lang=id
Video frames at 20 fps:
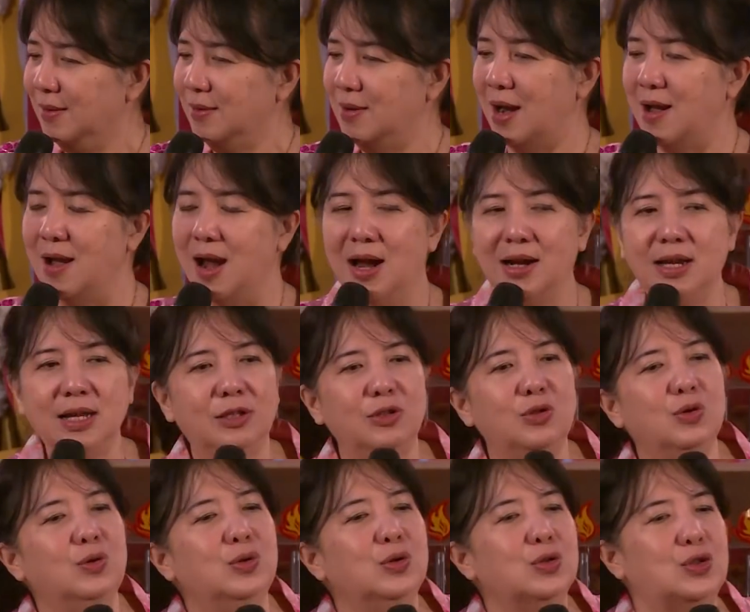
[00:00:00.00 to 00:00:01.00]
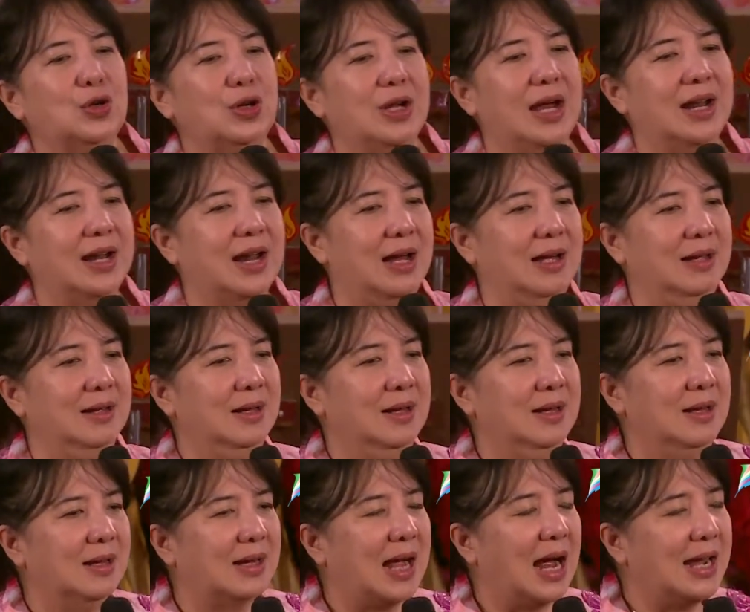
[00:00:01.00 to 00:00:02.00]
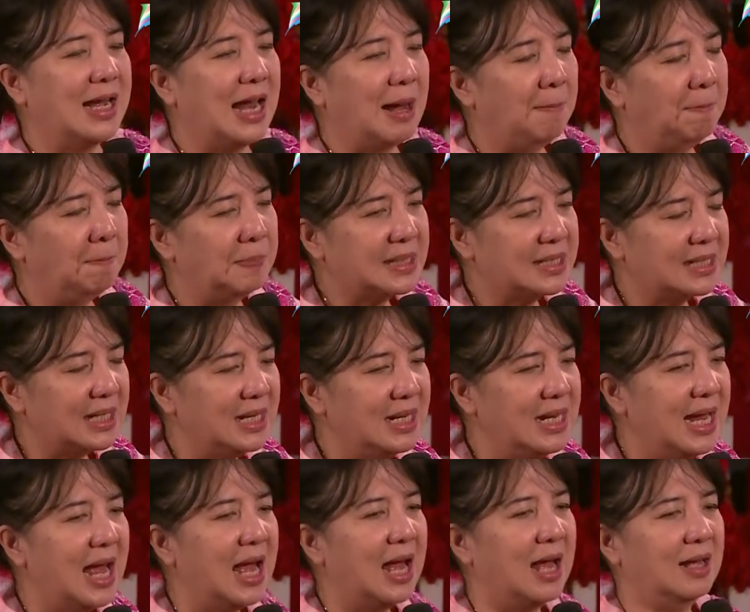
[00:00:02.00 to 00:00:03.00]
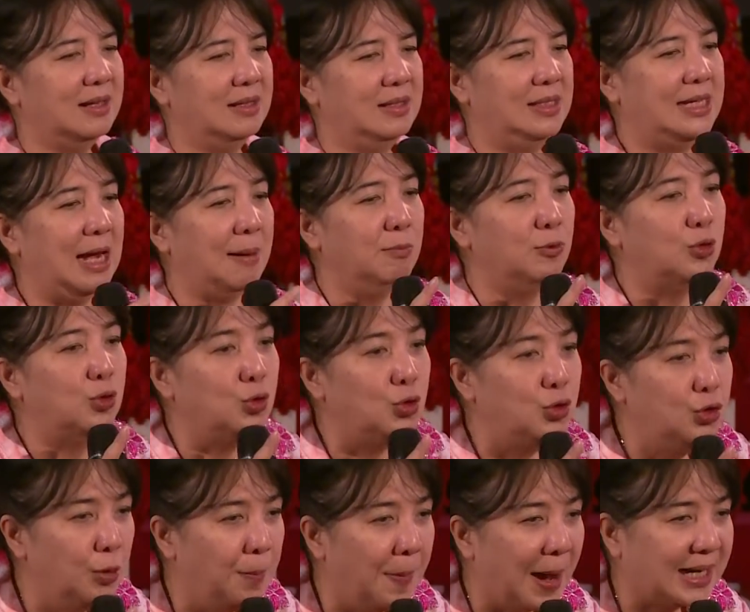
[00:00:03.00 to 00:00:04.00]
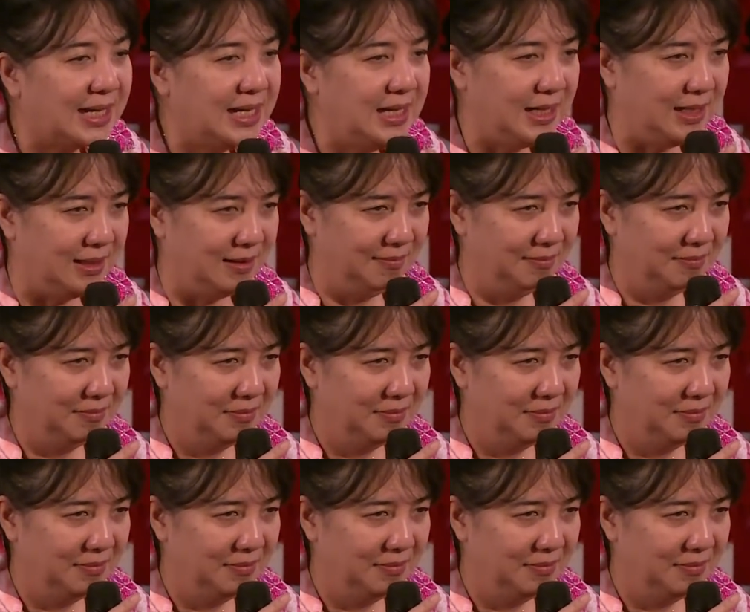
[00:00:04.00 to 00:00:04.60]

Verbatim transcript: Dan hari itu saudara karena pesannya jam 7 pagi.